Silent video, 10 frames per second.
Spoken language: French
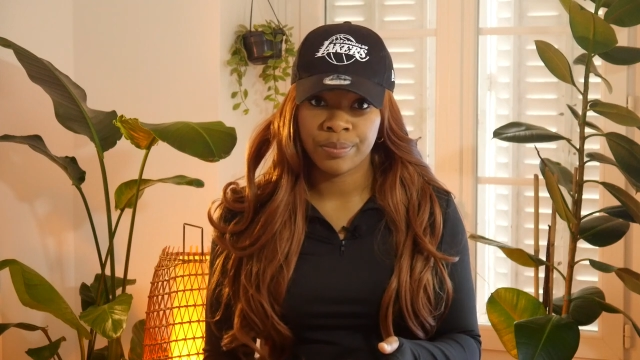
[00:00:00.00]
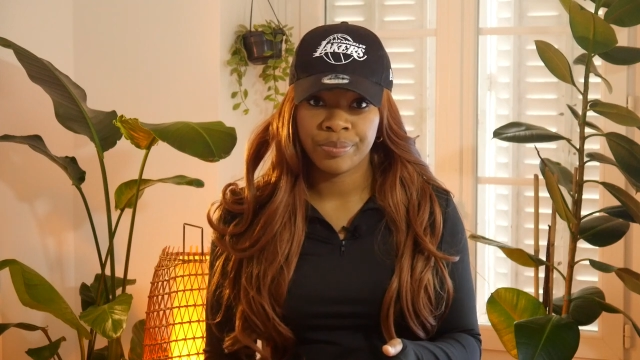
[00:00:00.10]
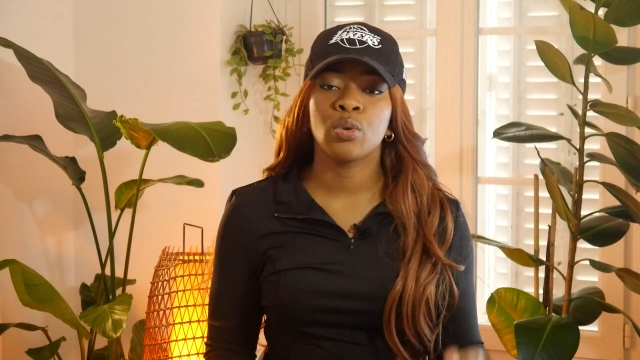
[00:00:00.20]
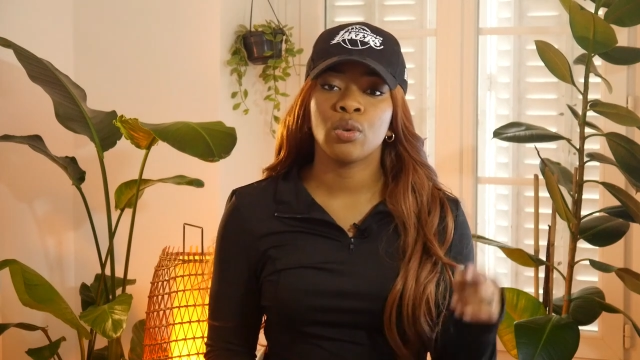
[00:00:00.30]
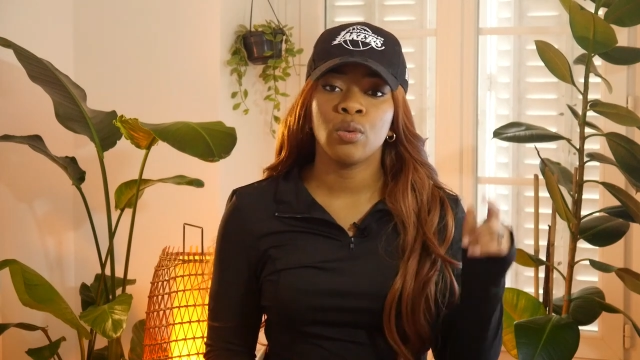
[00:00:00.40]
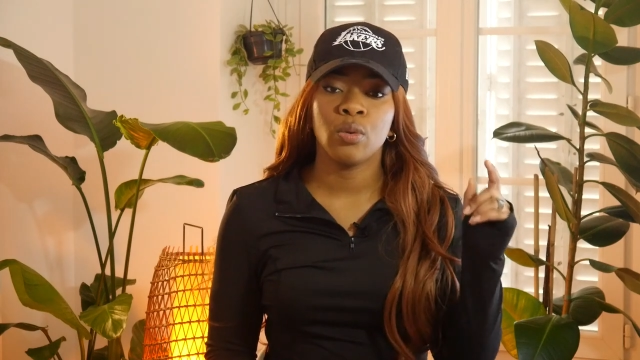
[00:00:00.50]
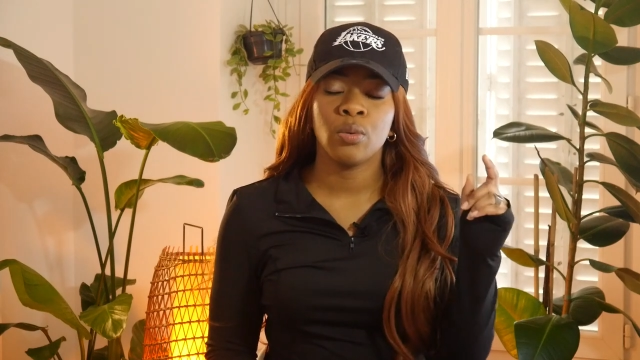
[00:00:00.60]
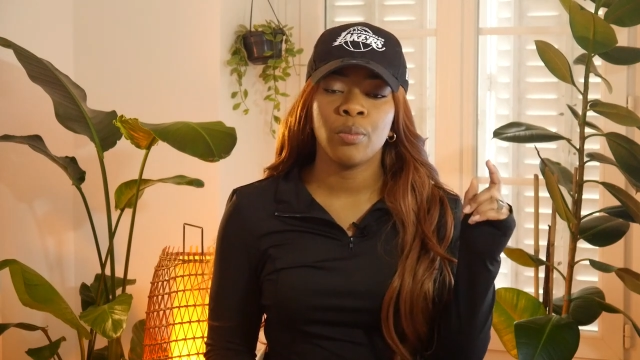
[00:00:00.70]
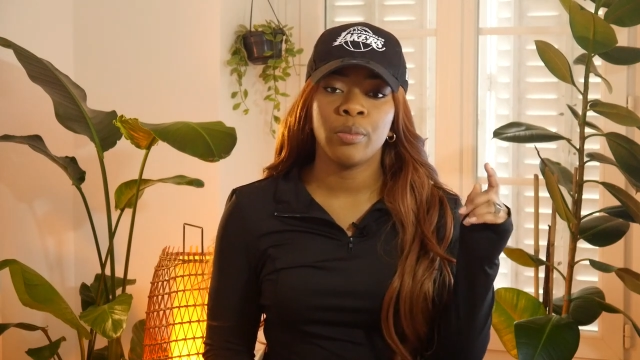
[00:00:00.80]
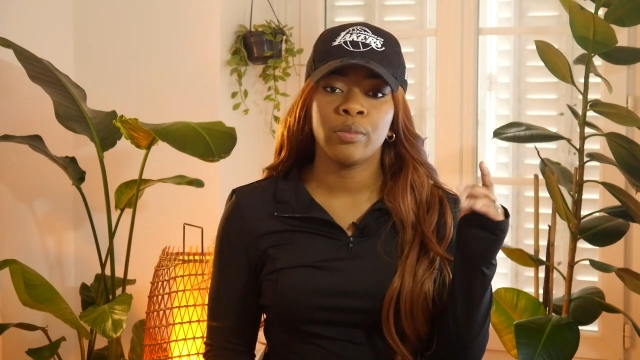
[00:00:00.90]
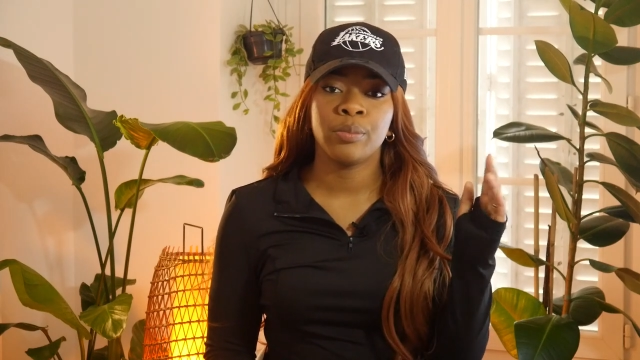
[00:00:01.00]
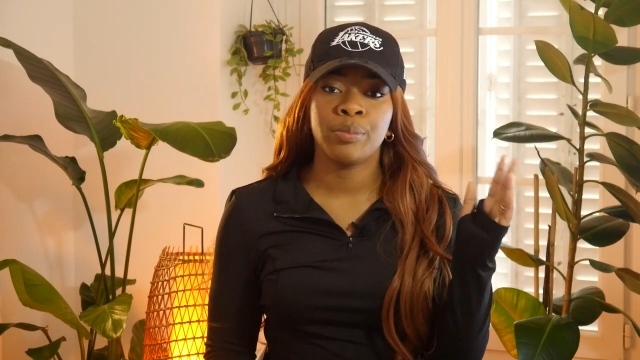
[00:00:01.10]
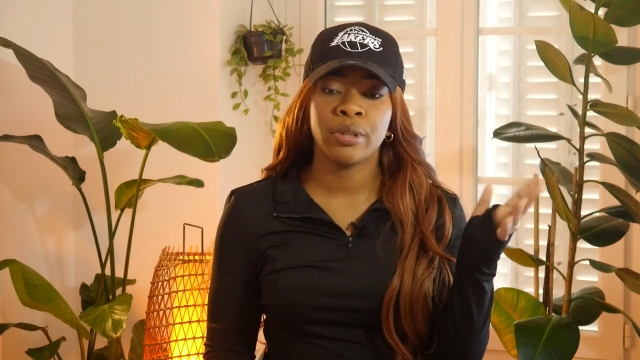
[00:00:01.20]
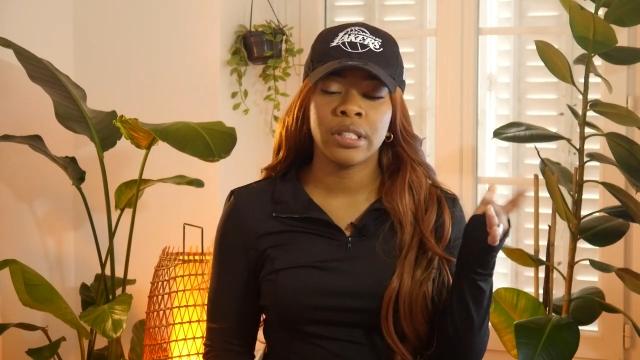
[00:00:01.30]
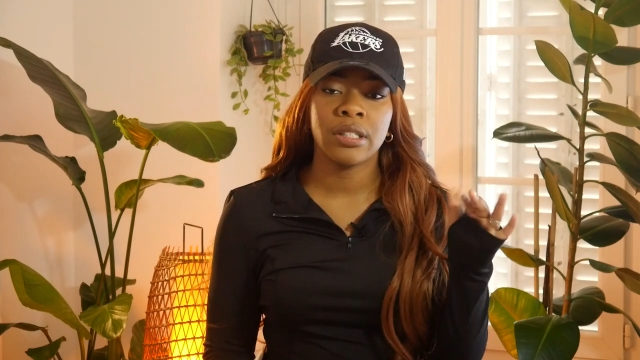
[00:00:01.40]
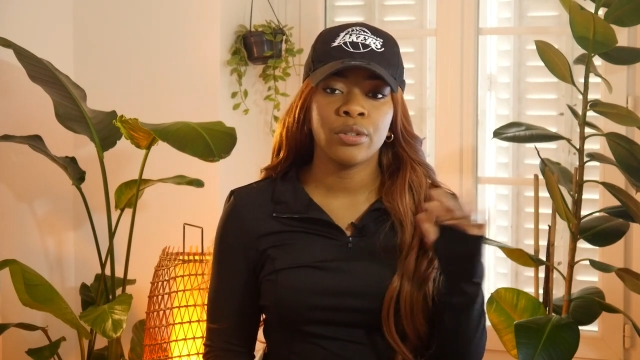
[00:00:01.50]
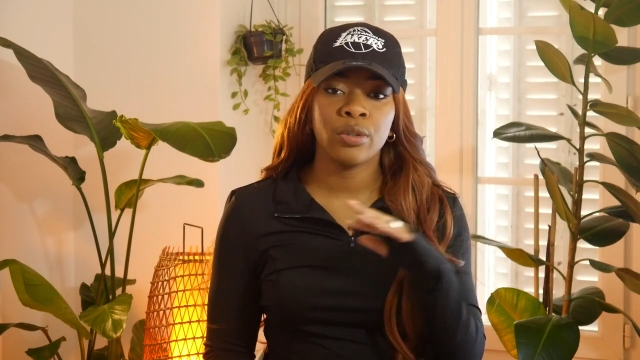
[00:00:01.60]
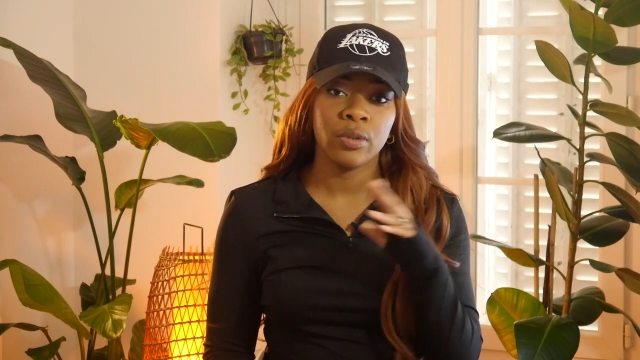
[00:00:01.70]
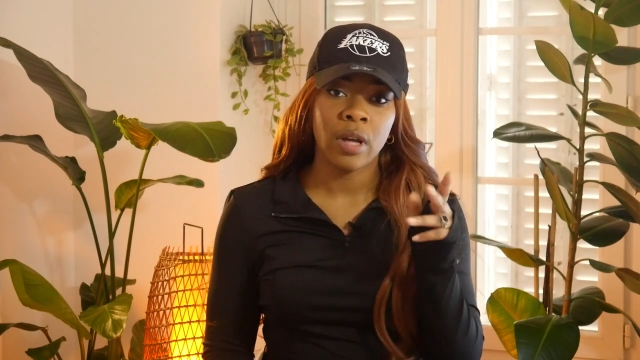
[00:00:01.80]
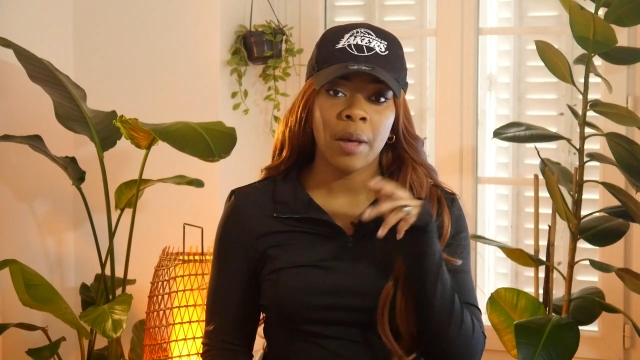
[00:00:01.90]
Donc petite
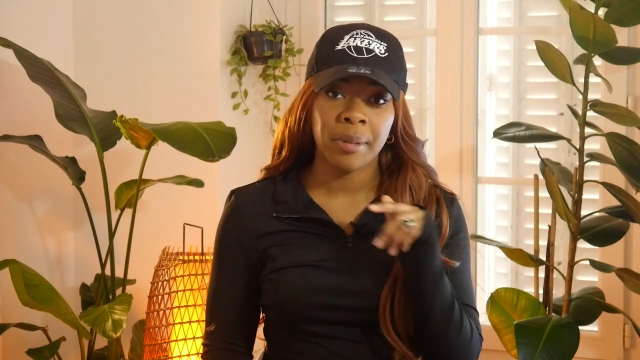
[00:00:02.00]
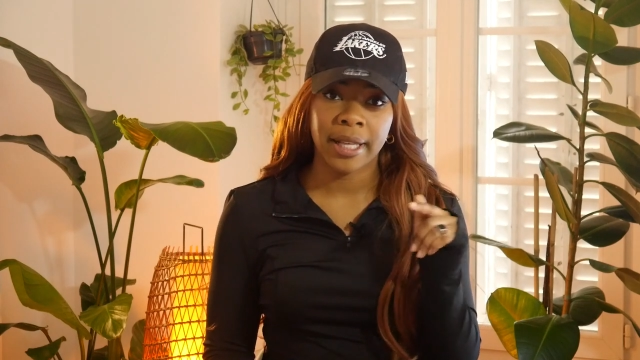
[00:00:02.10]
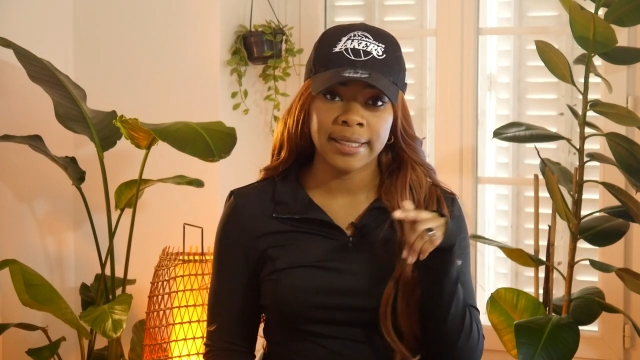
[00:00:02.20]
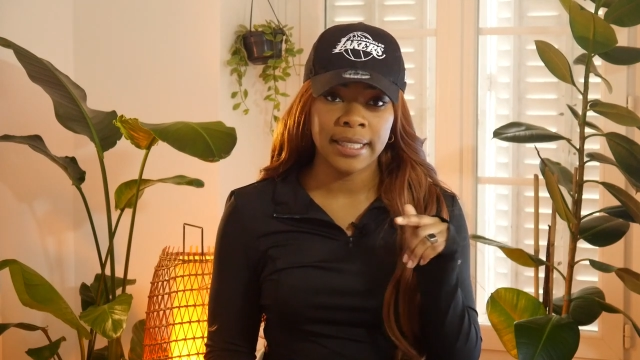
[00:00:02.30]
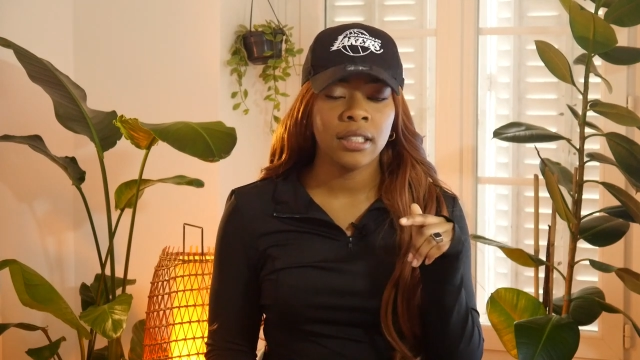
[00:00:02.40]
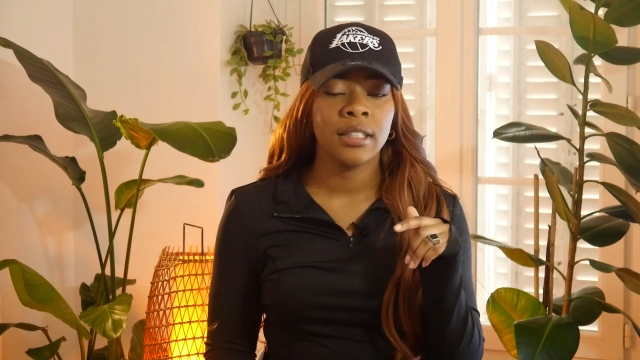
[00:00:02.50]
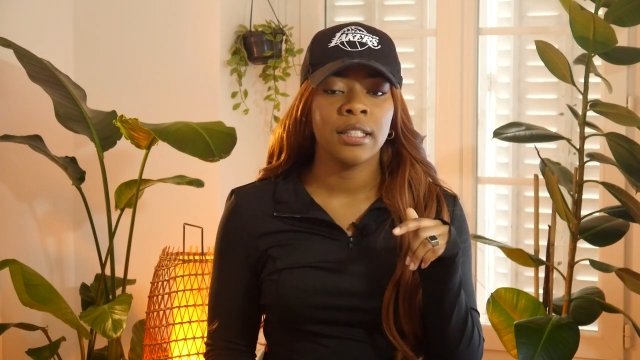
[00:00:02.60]
euh, aparté,